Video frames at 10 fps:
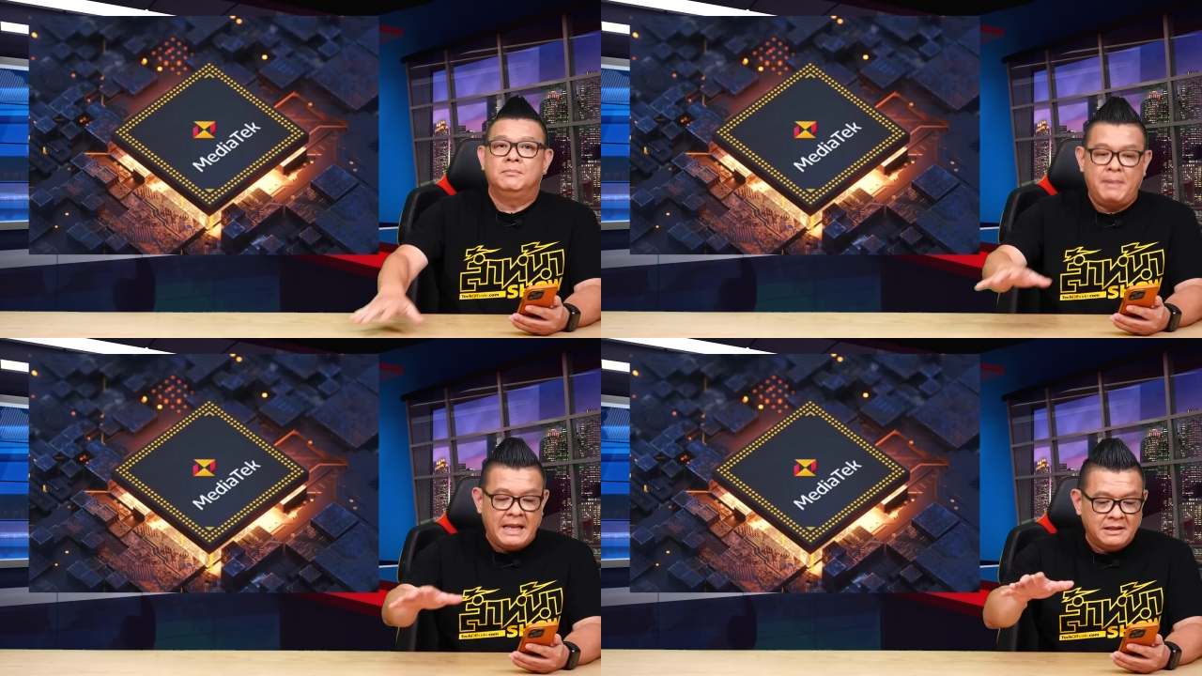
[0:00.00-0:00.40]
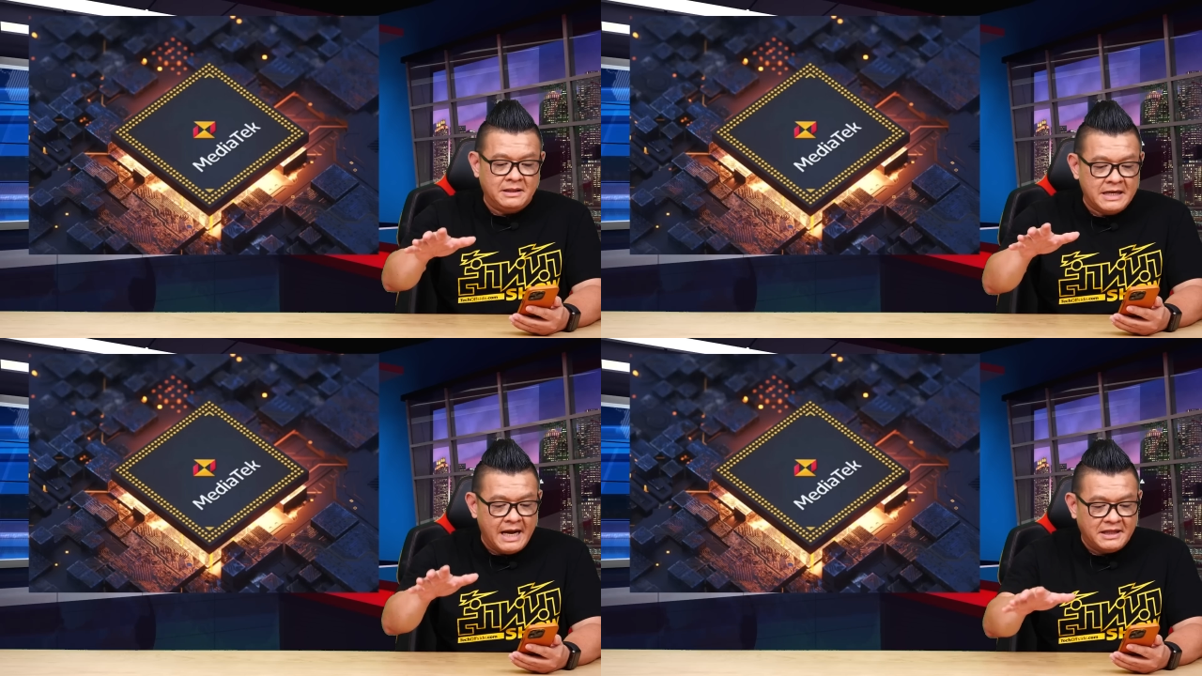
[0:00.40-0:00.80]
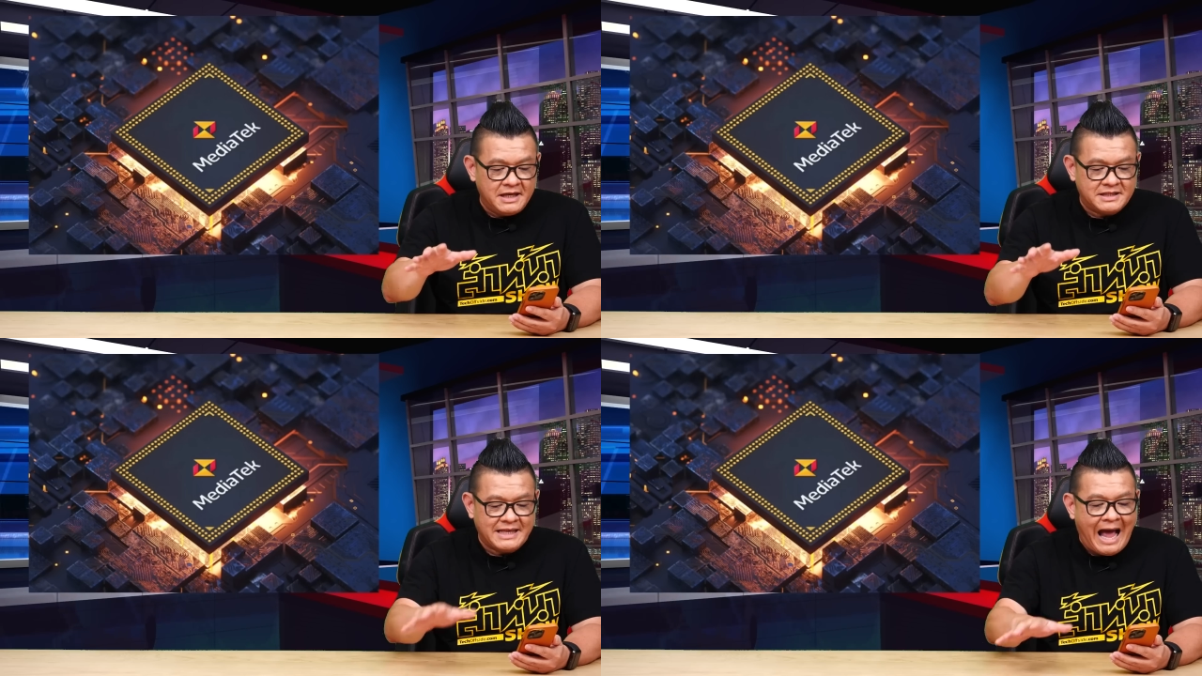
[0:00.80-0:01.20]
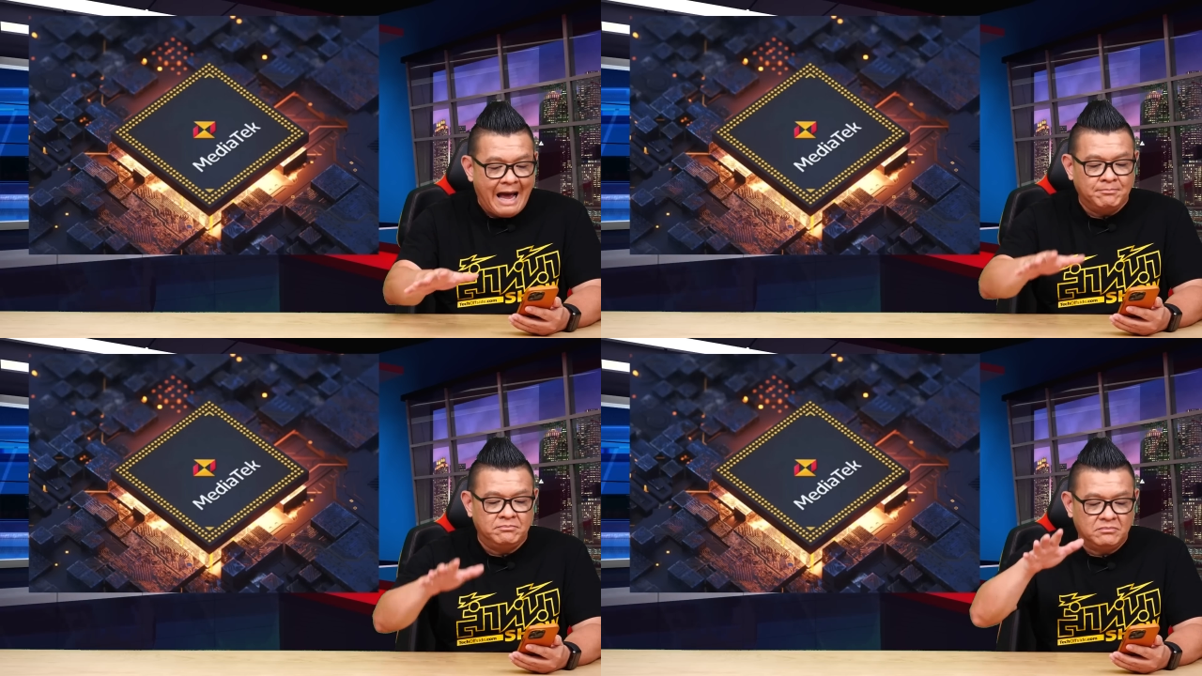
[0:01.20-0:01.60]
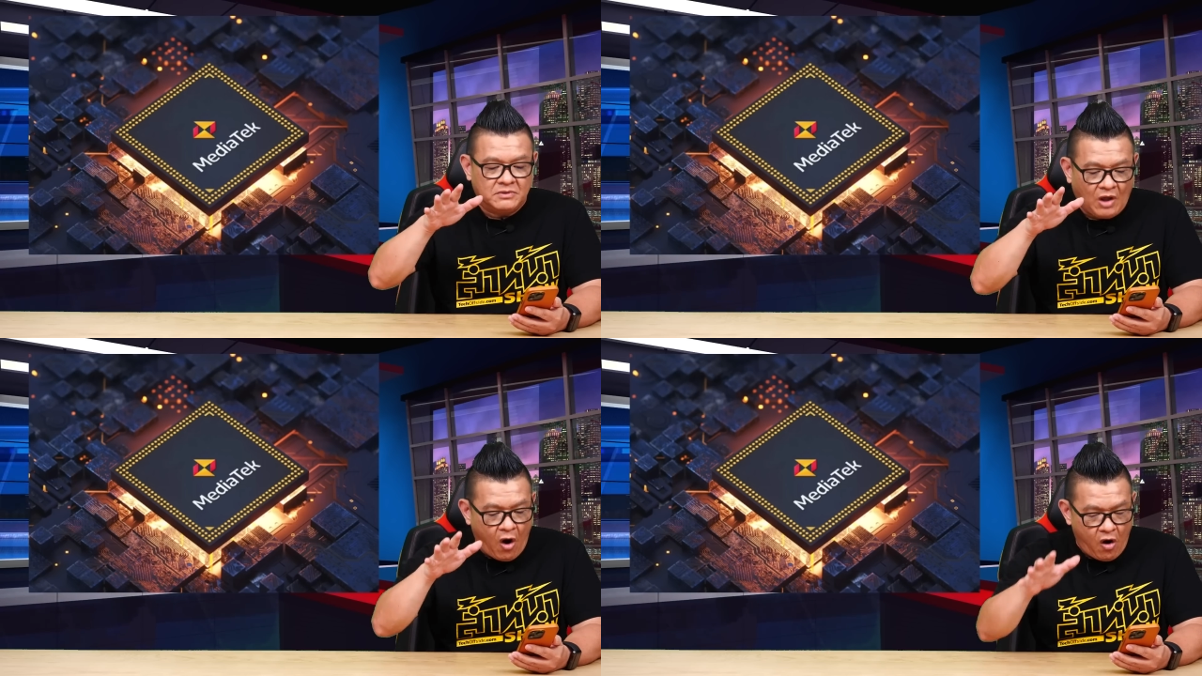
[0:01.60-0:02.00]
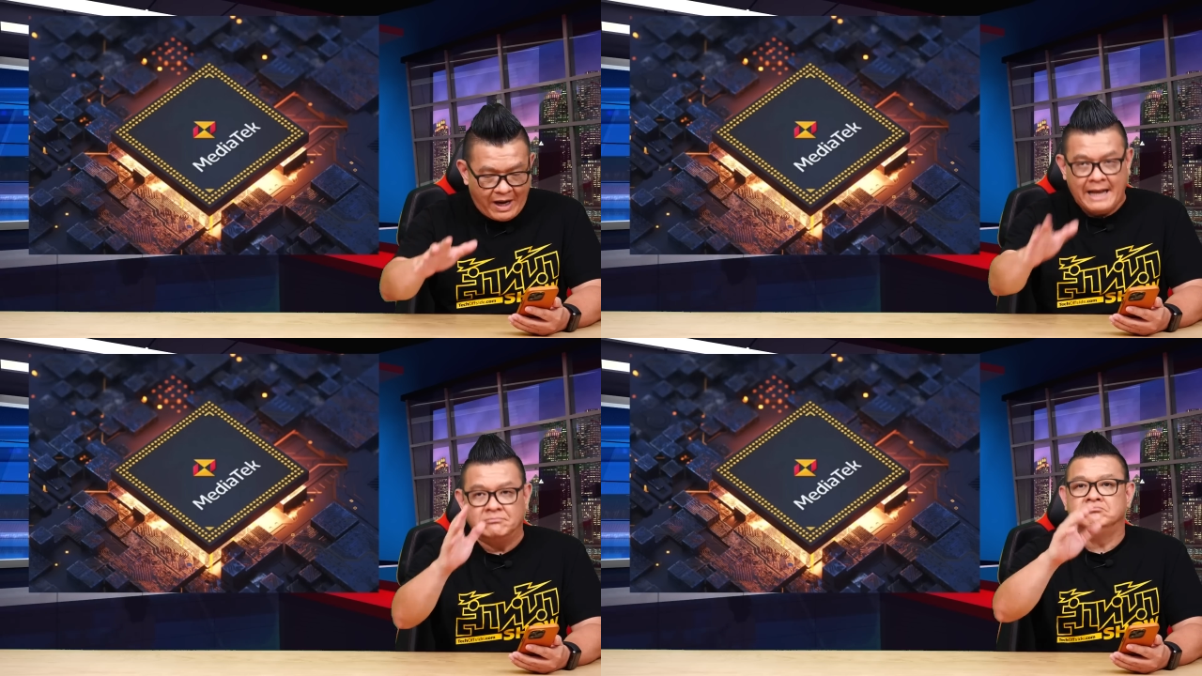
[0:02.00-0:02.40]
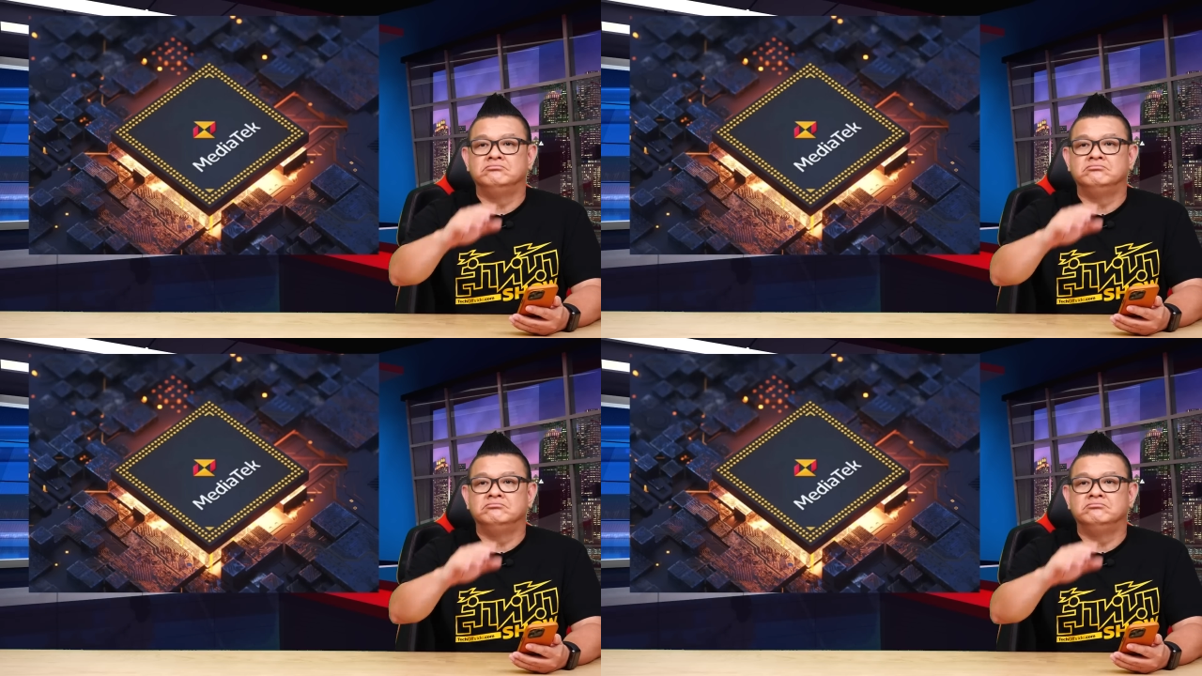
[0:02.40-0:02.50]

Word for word: เป็นเดือนที่สามต่อกัน